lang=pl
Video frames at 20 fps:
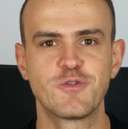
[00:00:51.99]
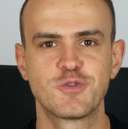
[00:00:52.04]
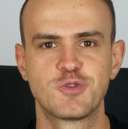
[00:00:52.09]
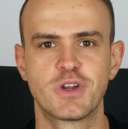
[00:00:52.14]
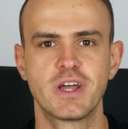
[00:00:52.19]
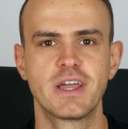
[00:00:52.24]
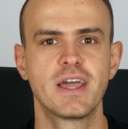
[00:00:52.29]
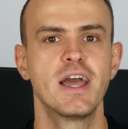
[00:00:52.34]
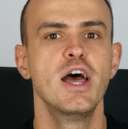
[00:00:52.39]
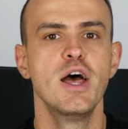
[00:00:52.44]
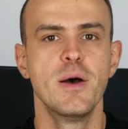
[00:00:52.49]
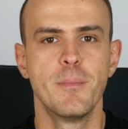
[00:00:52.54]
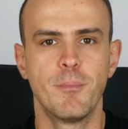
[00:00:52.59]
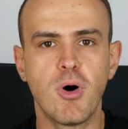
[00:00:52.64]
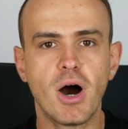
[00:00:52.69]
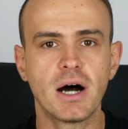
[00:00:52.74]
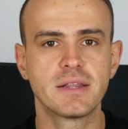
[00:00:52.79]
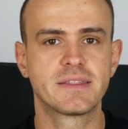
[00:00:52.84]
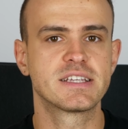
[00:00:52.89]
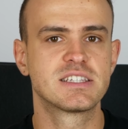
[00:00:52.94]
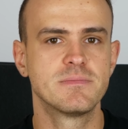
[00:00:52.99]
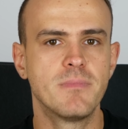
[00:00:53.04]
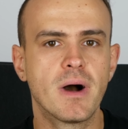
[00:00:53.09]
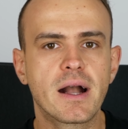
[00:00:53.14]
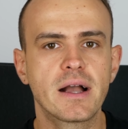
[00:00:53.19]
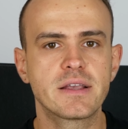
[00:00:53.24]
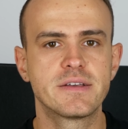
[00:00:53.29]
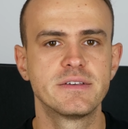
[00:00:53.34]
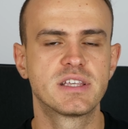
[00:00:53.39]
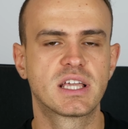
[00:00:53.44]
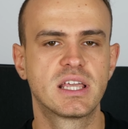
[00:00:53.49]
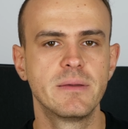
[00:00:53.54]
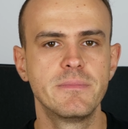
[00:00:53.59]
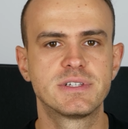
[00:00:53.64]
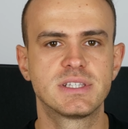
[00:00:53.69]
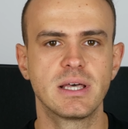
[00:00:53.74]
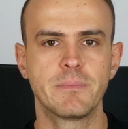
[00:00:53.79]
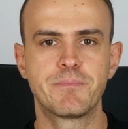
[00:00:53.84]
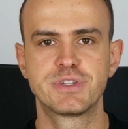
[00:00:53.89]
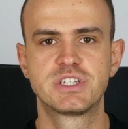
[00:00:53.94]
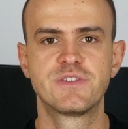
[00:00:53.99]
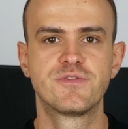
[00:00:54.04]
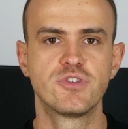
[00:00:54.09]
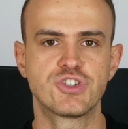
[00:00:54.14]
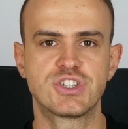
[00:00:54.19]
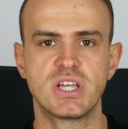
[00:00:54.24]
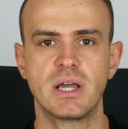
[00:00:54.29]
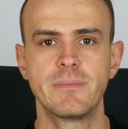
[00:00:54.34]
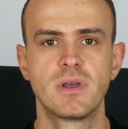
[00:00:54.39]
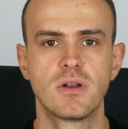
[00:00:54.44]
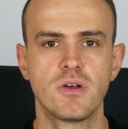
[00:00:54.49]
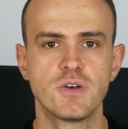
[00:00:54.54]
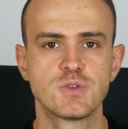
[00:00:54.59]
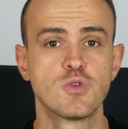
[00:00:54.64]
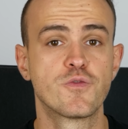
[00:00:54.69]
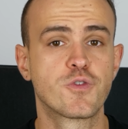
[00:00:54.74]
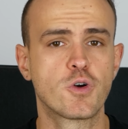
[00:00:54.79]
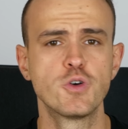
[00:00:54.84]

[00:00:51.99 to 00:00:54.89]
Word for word: w której bohater zmaga się z jakimiś tam przeciwnościami losu,